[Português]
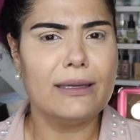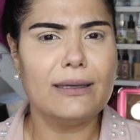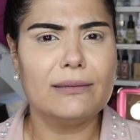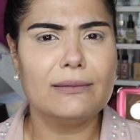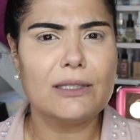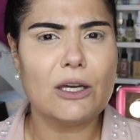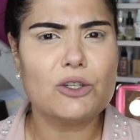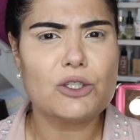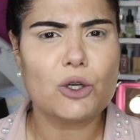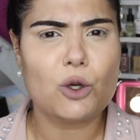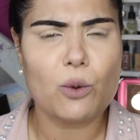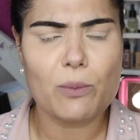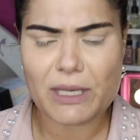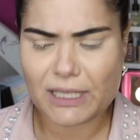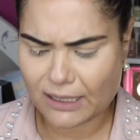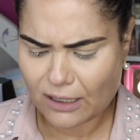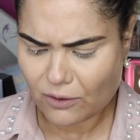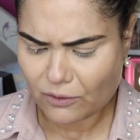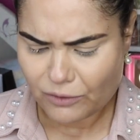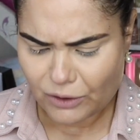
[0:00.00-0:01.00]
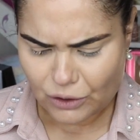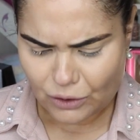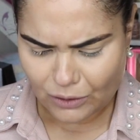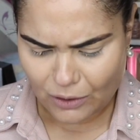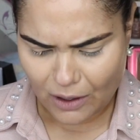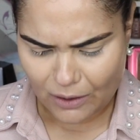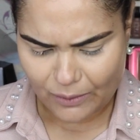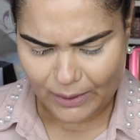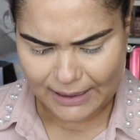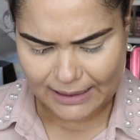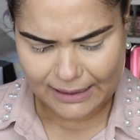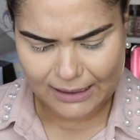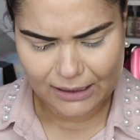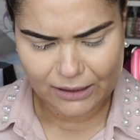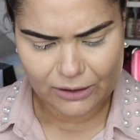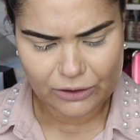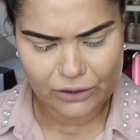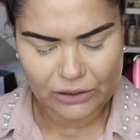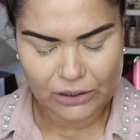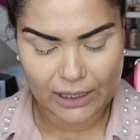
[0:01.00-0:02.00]
Então já comecei o vídeo logo
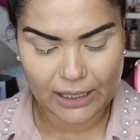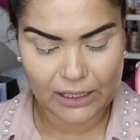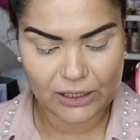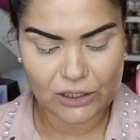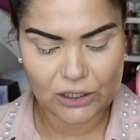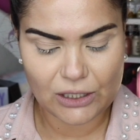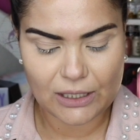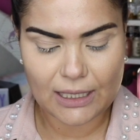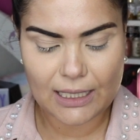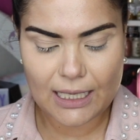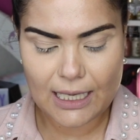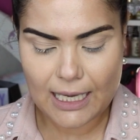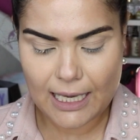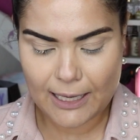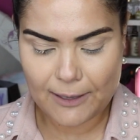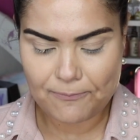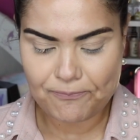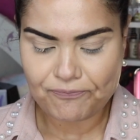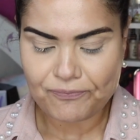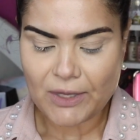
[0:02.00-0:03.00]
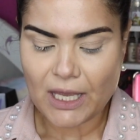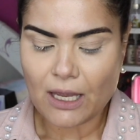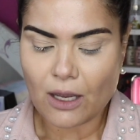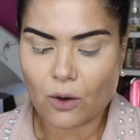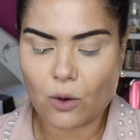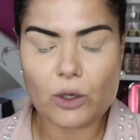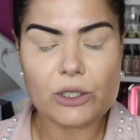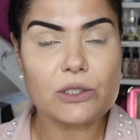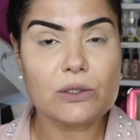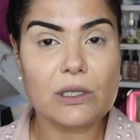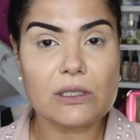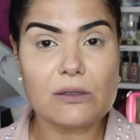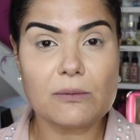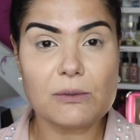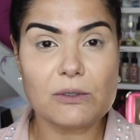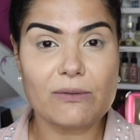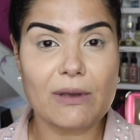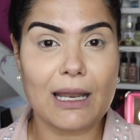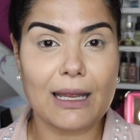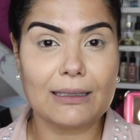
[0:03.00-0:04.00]
assim, gente. E hoje nós
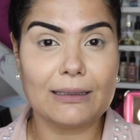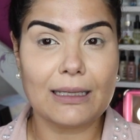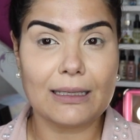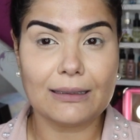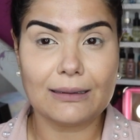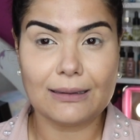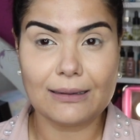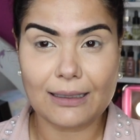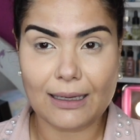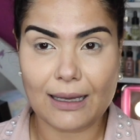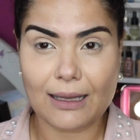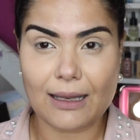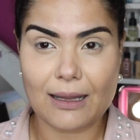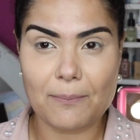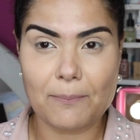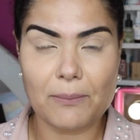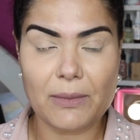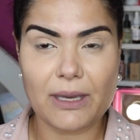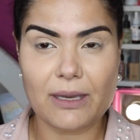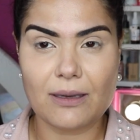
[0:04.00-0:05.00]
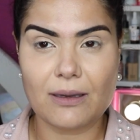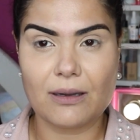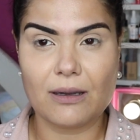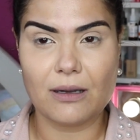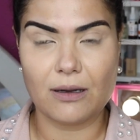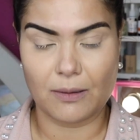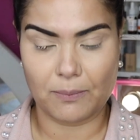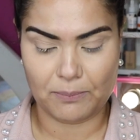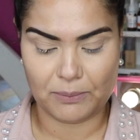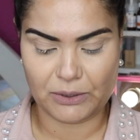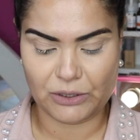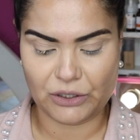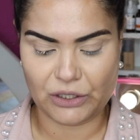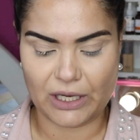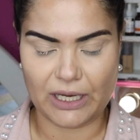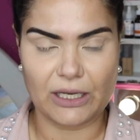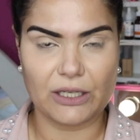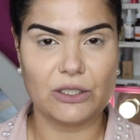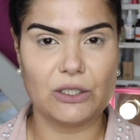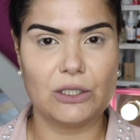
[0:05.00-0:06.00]
vamos falar da Dala Makeup,
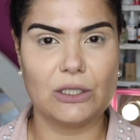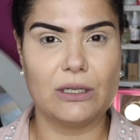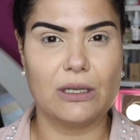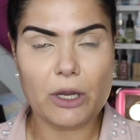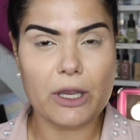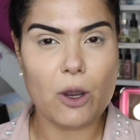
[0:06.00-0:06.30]
gente.